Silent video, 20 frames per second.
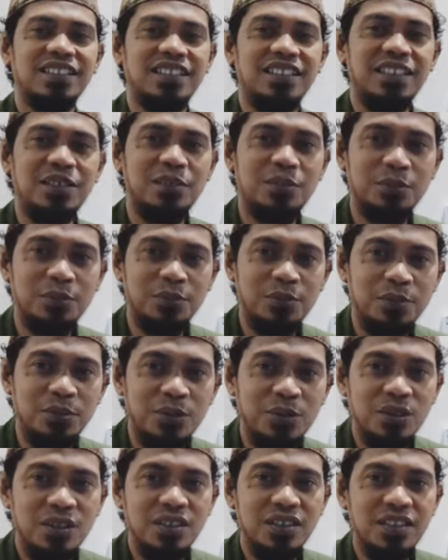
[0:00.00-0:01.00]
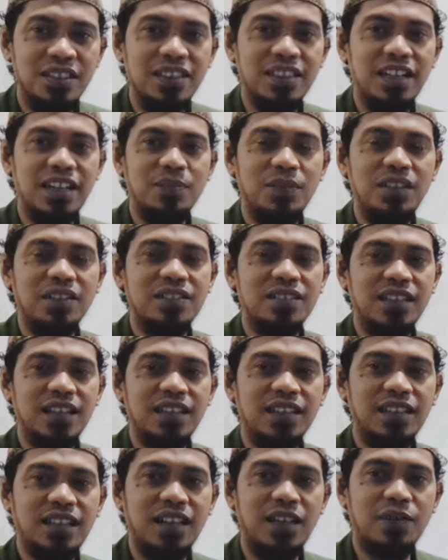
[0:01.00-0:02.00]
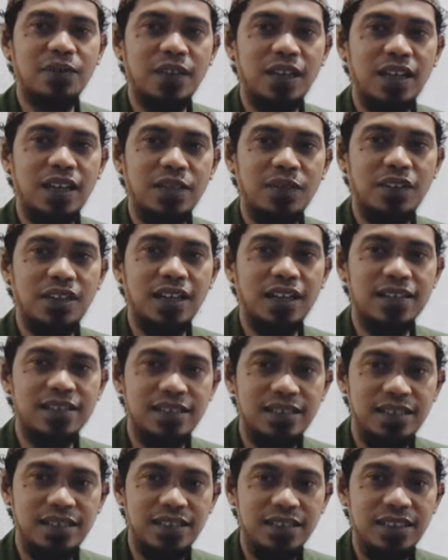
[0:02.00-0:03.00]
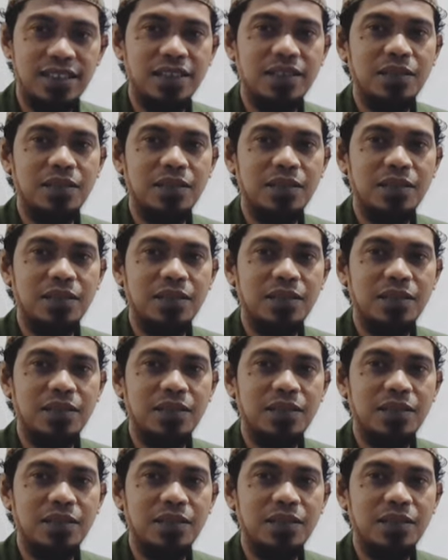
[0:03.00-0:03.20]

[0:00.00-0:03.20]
itu tidak bisa terverifikasi